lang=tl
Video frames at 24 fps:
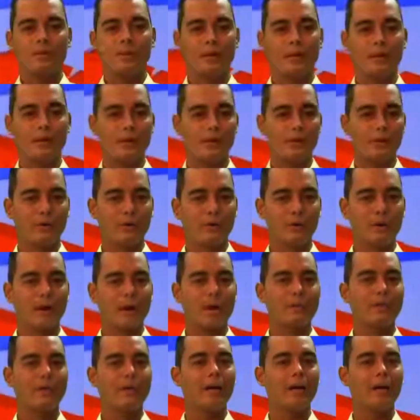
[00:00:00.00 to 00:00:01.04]
Ngayon,
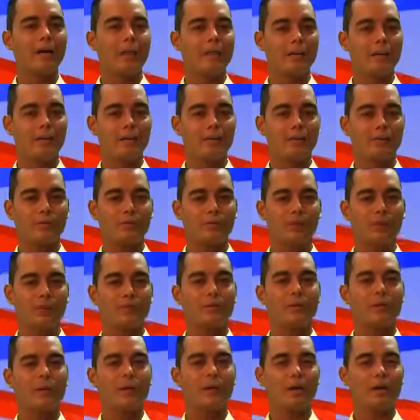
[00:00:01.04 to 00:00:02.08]
ating alamin kung
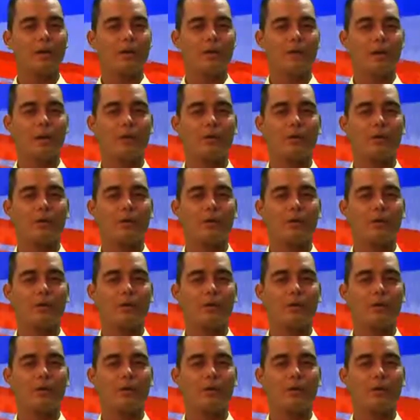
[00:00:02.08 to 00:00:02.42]
inyo talagang